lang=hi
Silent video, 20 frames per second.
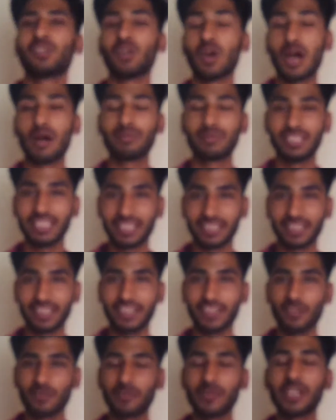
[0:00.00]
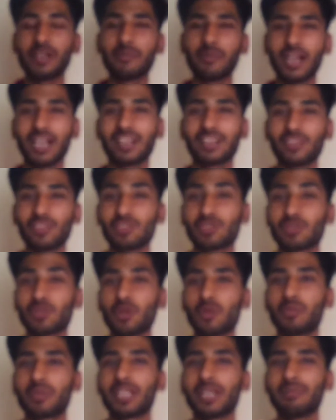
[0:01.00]
तो आप देख रहे हो मैं
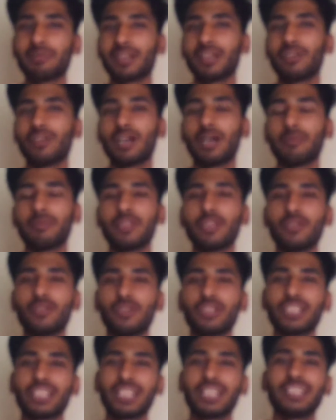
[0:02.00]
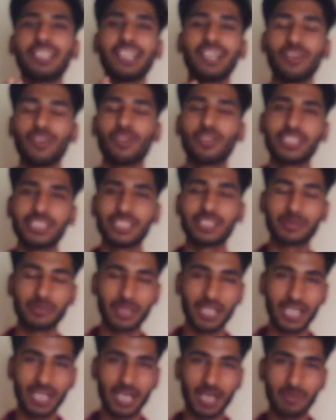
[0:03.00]
माइक्रोस्कोप कैमरा हमने ऑन कर लिया और
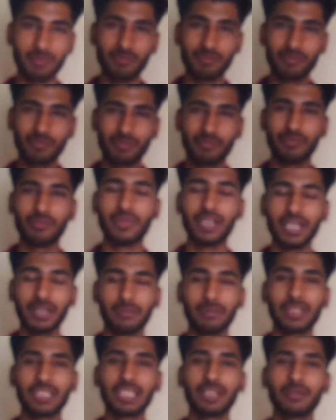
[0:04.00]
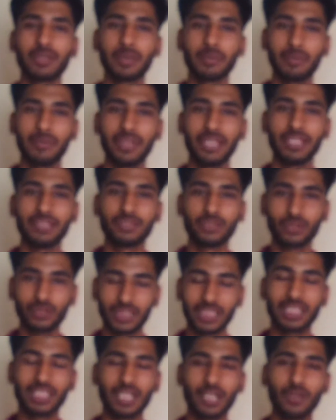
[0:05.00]
इसमें हम मैं मतलब कि मैं जो
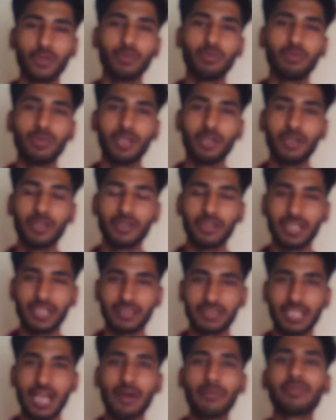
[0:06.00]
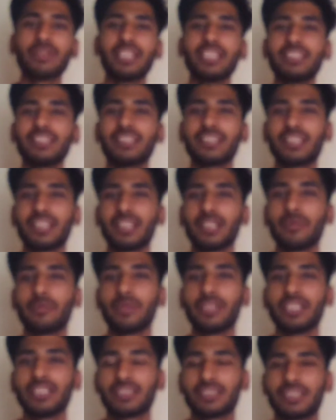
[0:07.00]
दिख रहा हूँ मैं साफ नहीं दिख रही है
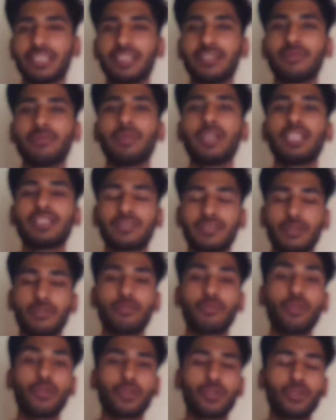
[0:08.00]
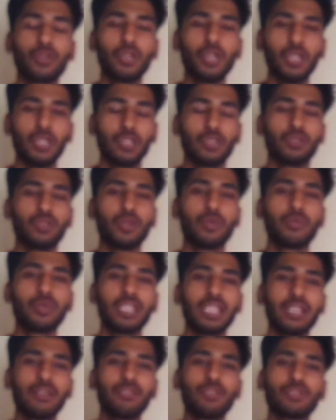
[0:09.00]
मेरी स्किन मेरे सब फोटो जो भी
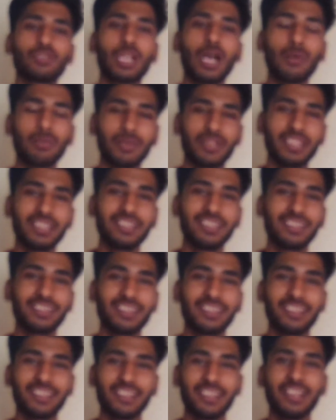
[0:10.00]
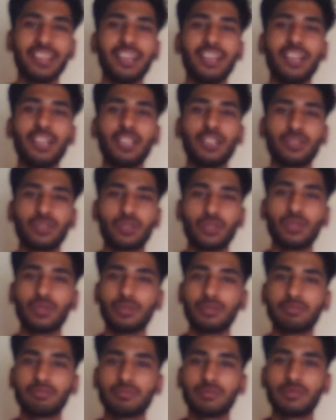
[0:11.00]
है वो साफ नहीं दिख रही है तो
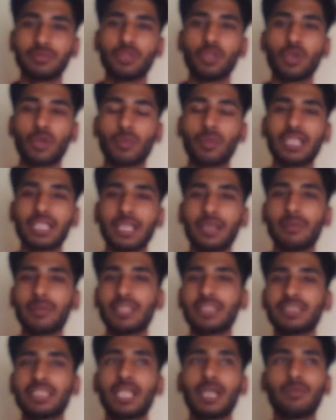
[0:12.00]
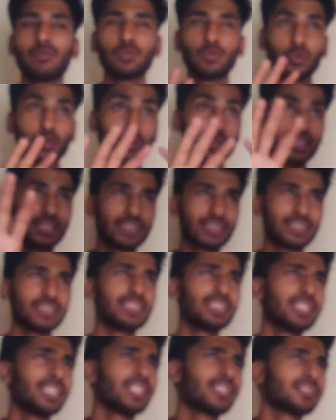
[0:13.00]
नॉर्मल कैमरे से हम दूर की
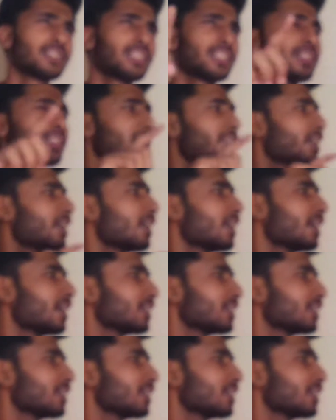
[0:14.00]
चीज़ें देख सकते हैं